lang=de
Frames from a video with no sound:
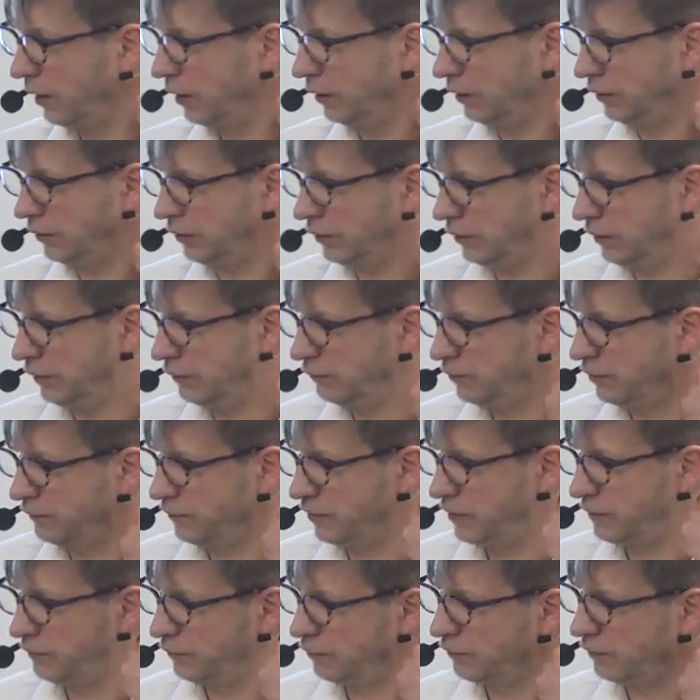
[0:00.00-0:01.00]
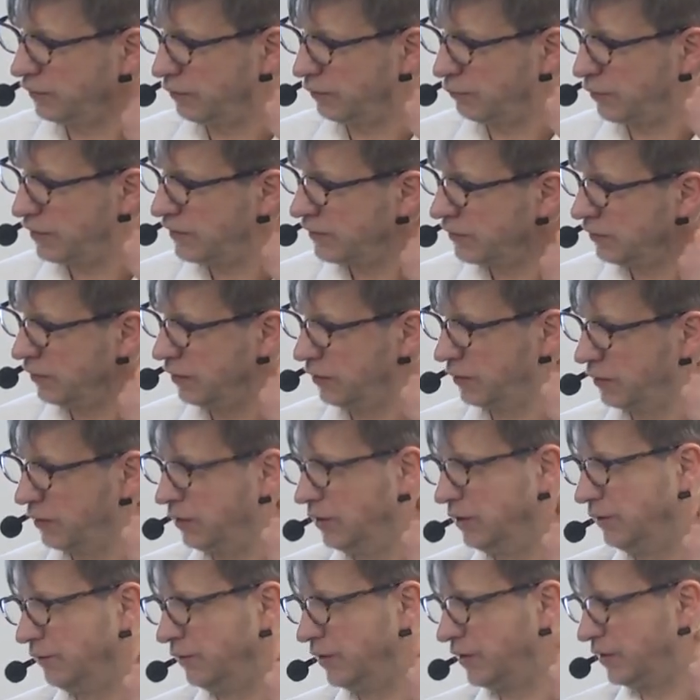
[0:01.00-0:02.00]
Äh, wir wissen, wo wir die Masken
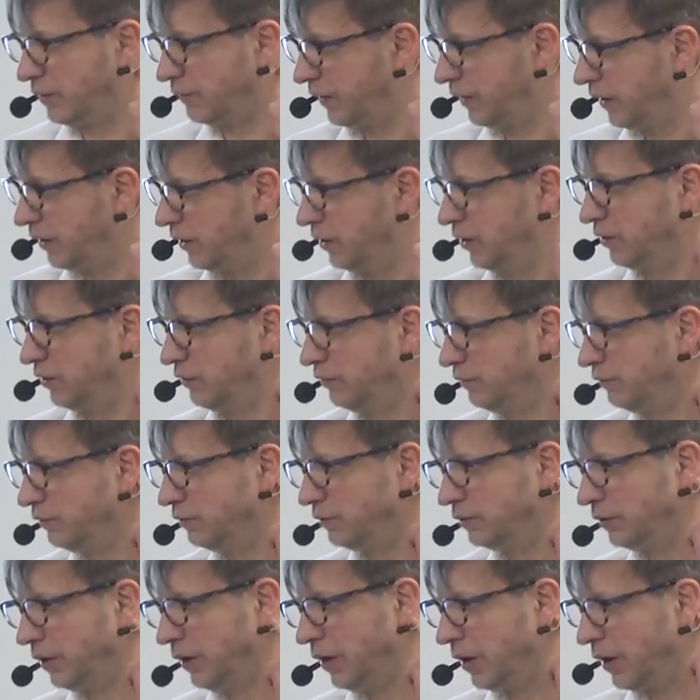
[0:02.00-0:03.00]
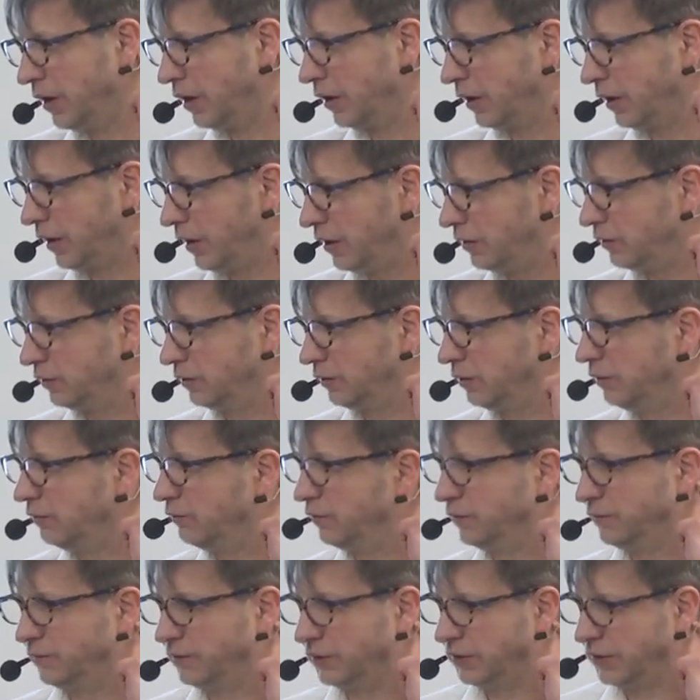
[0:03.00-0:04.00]
herkriegen, wer sie fertigen
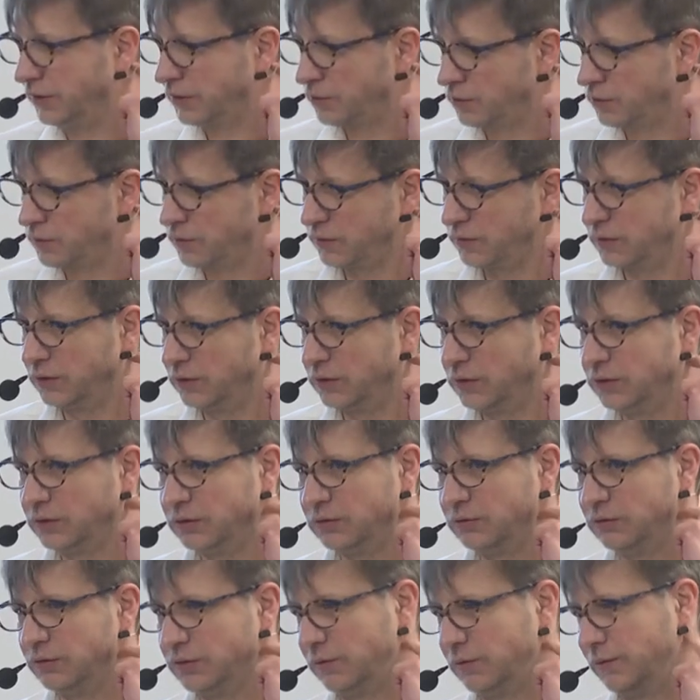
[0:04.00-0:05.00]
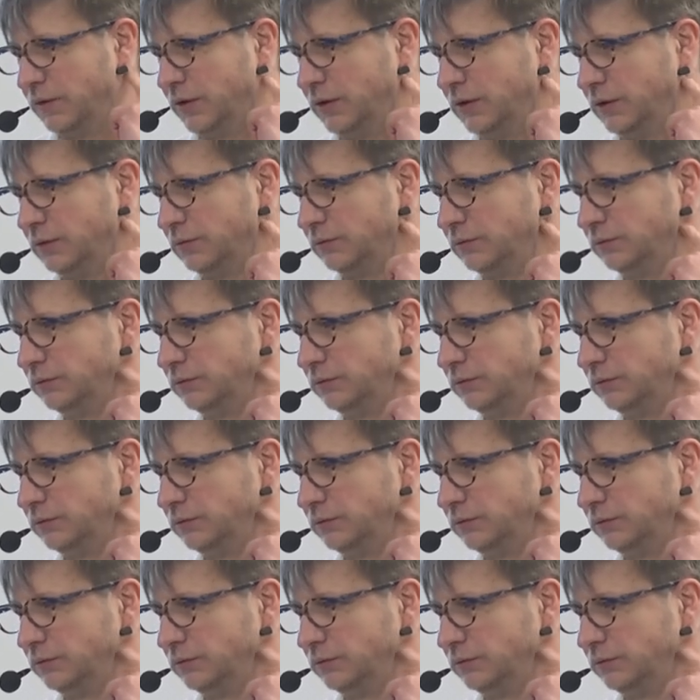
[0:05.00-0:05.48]
kann, wie viel das kostet und so weiter.